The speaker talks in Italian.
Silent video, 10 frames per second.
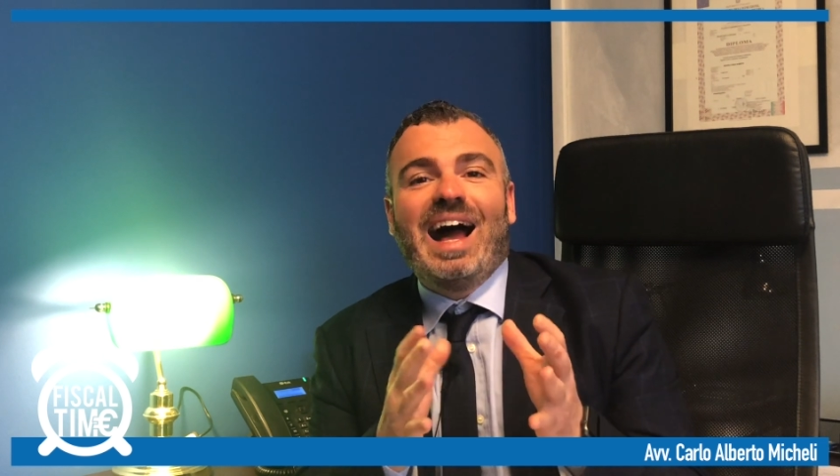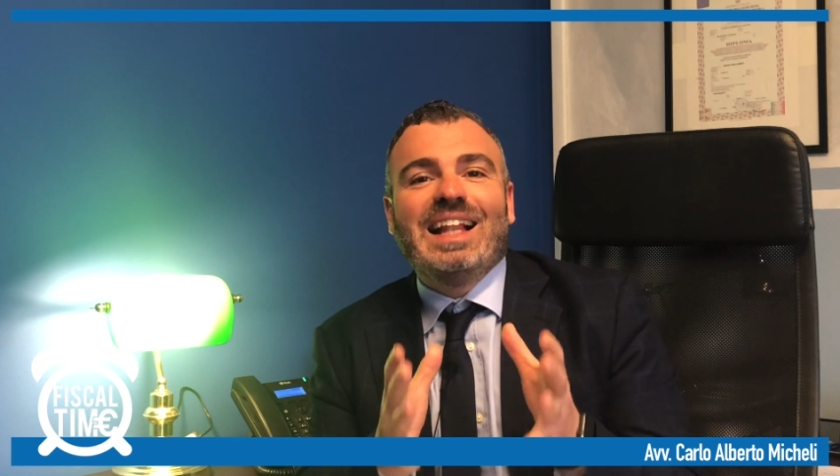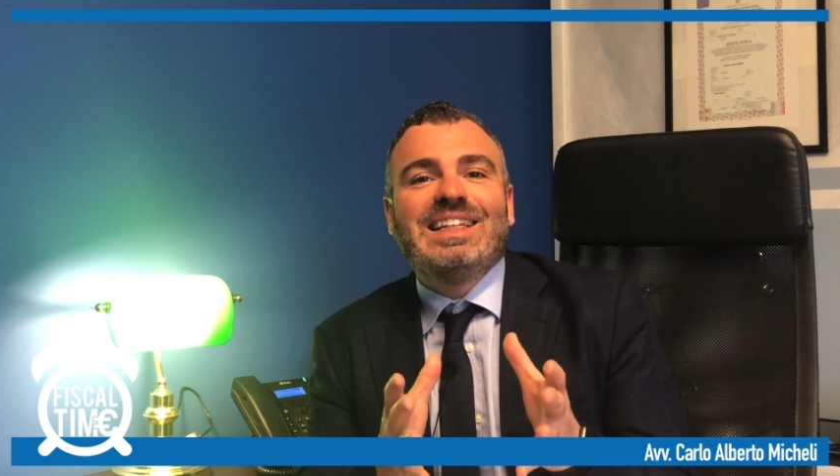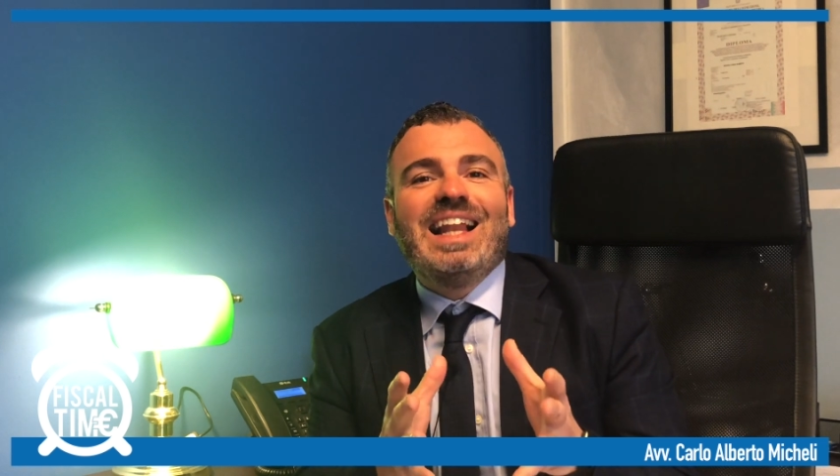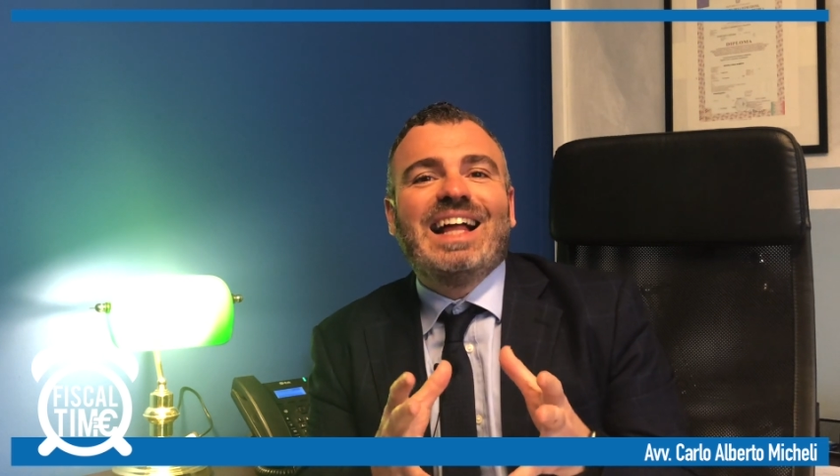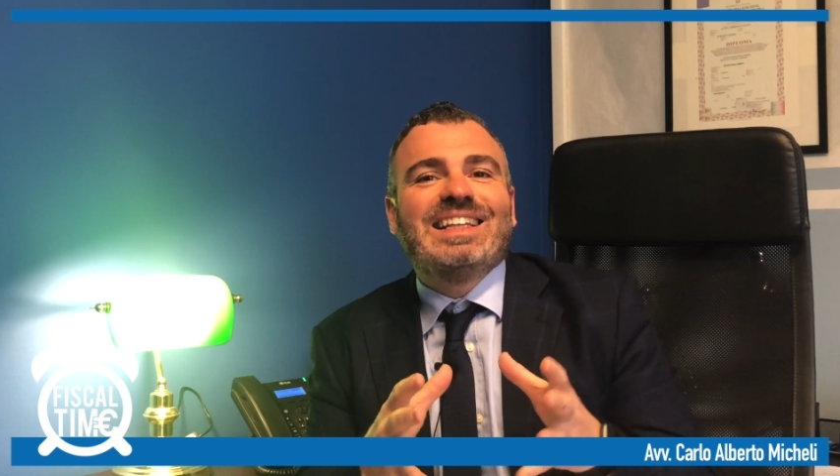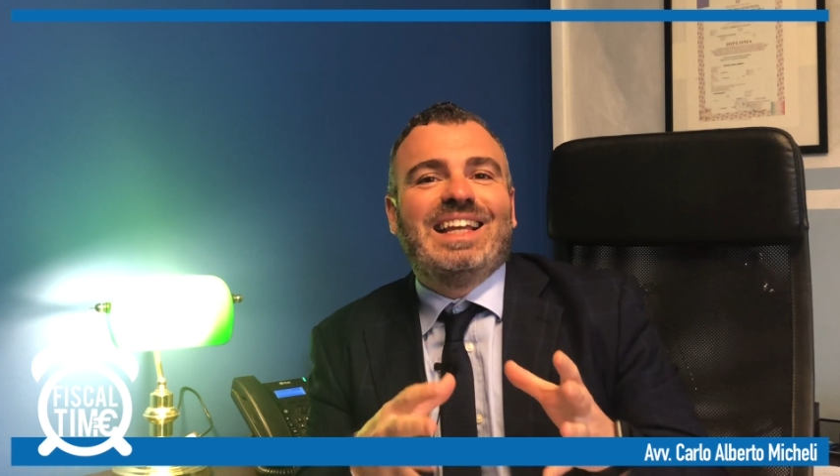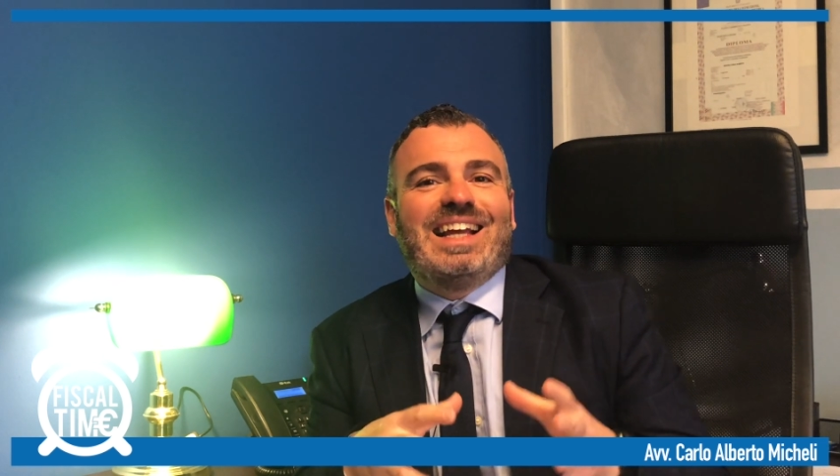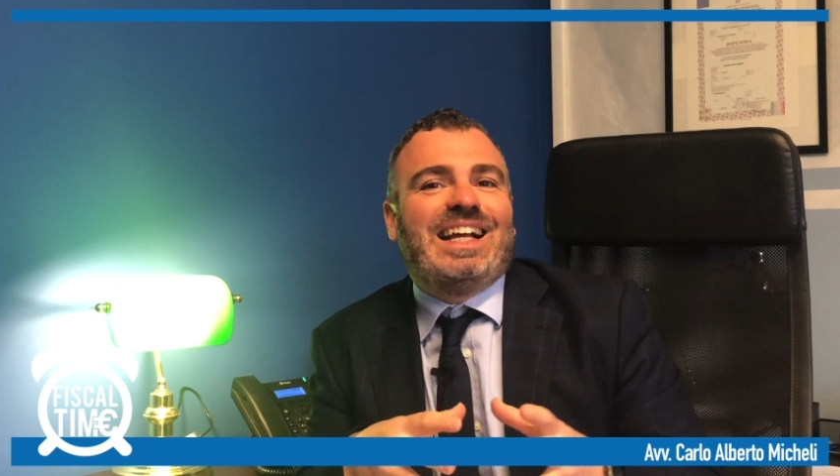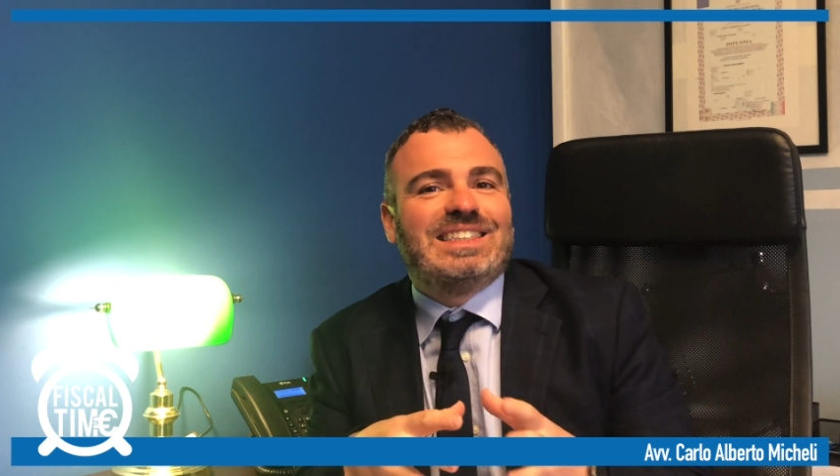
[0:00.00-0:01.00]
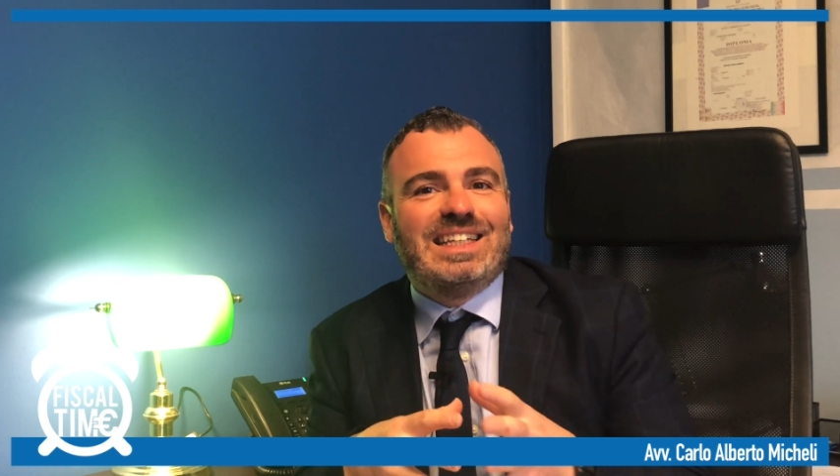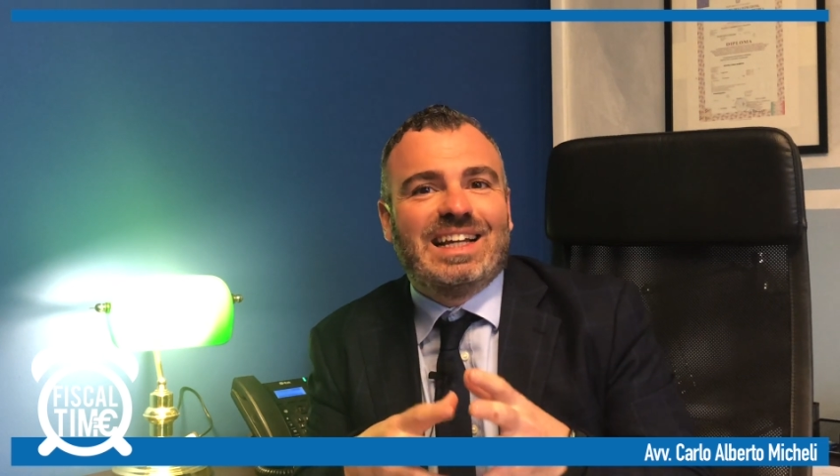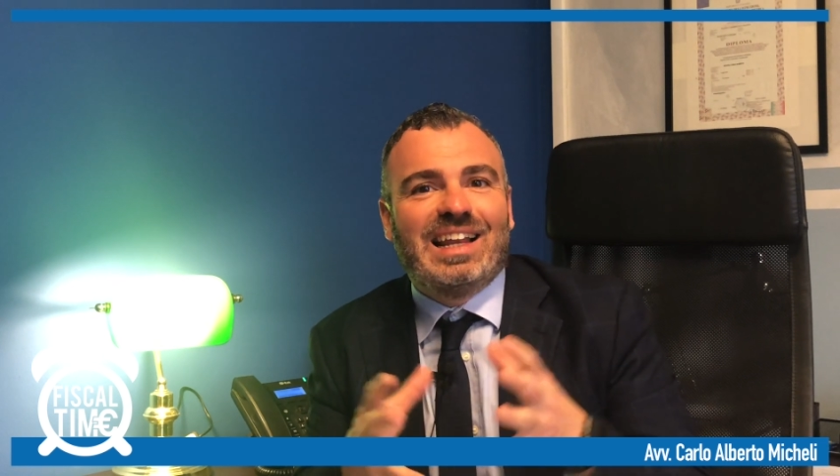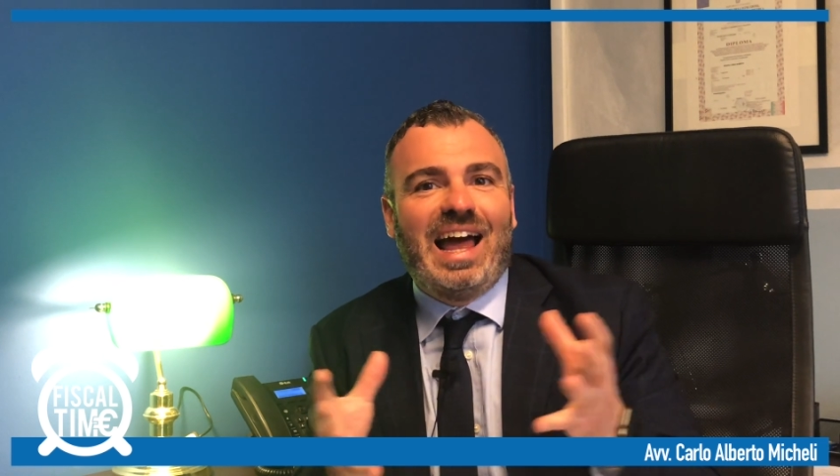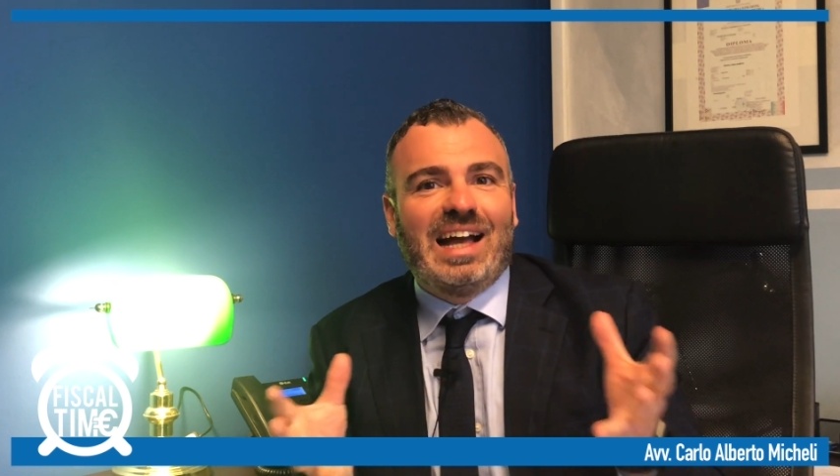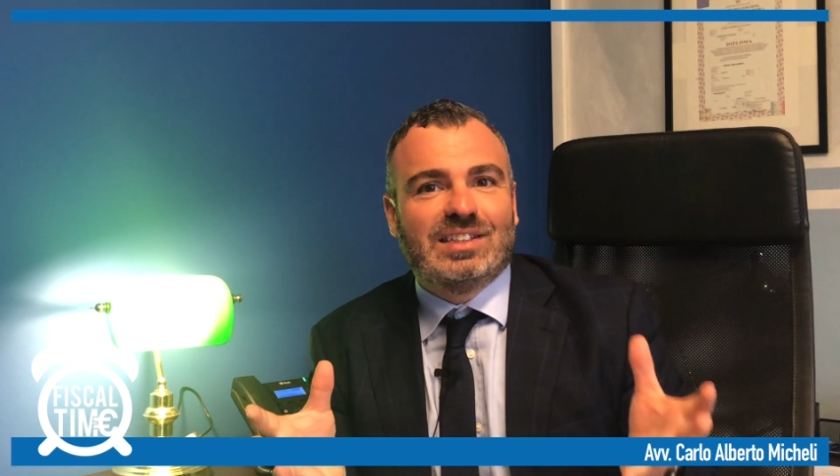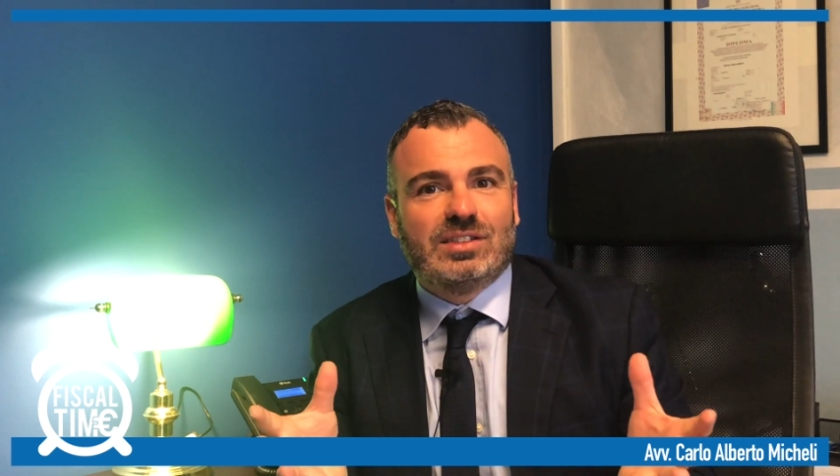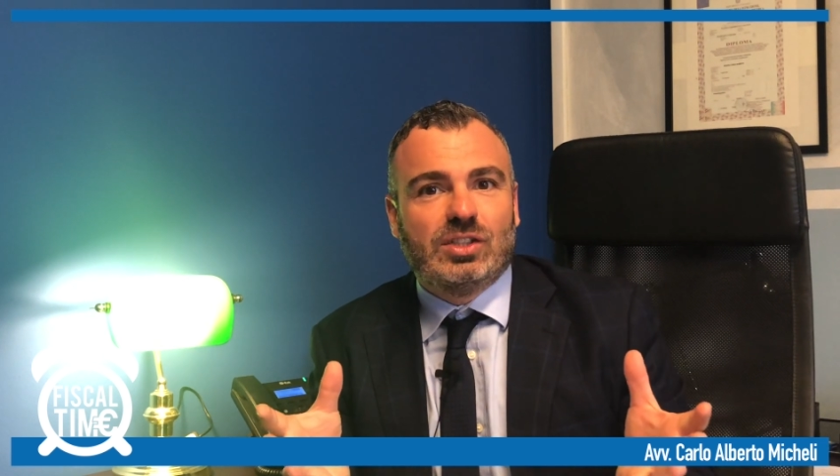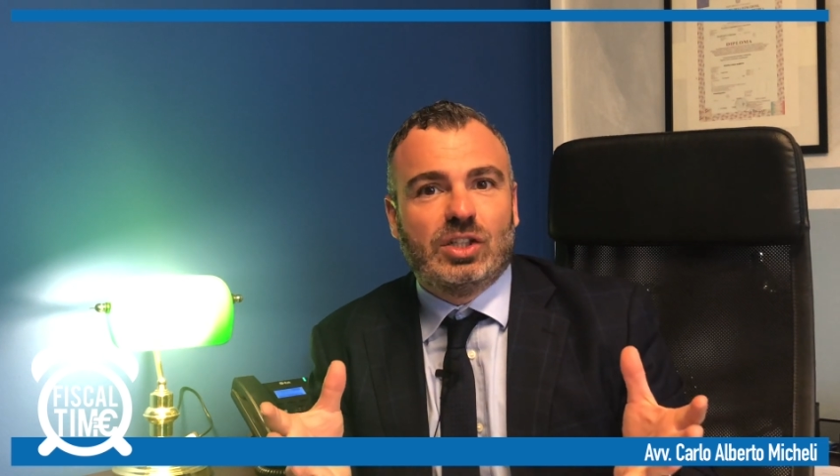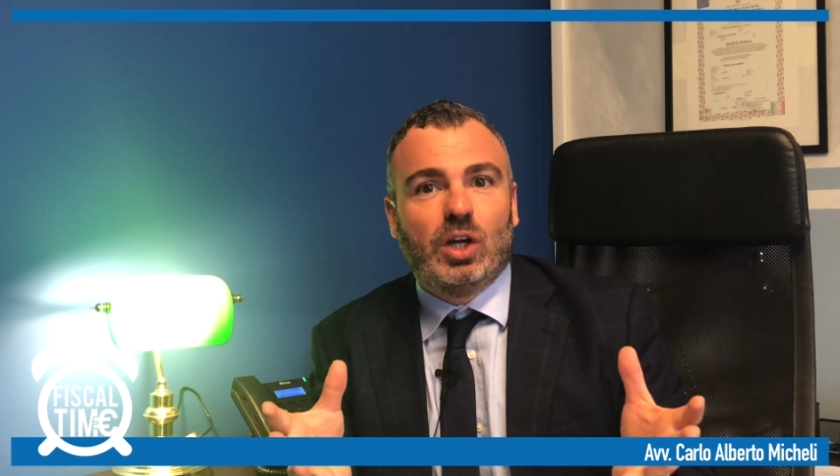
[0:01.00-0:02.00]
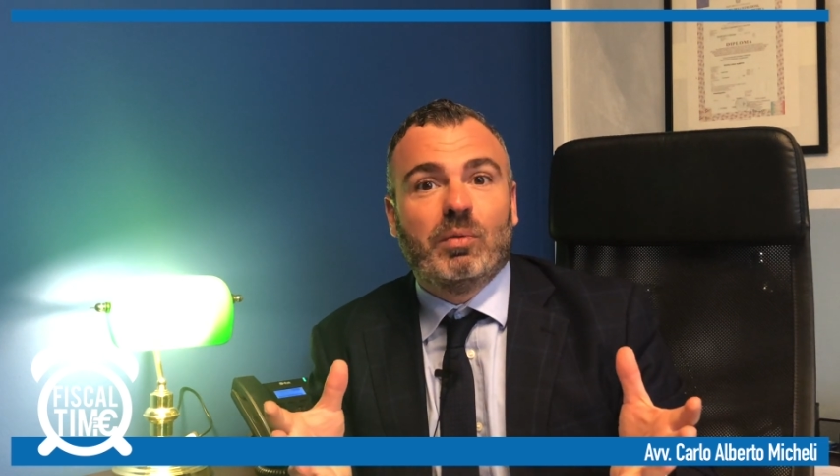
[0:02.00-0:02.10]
Al di là dei casi classici,